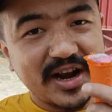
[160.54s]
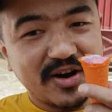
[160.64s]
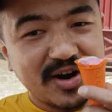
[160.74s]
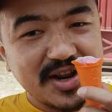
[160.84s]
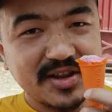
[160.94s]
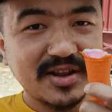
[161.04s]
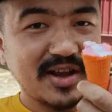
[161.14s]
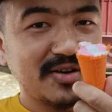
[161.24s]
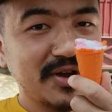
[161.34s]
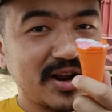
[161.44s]
an hour only
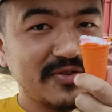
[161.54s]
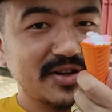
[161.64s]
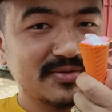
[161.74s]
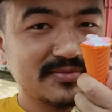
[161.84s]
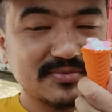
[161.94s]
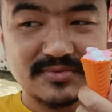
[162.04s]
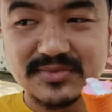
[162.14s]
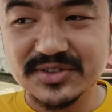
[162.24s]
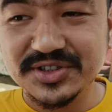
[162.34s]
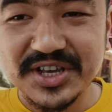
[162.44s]
and we are having
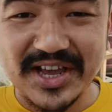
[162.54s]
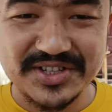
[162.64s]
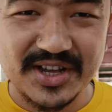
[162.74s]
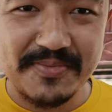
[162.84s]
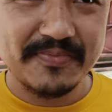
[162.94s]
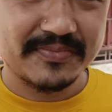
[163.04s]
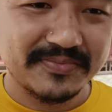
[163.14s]
the ice cream.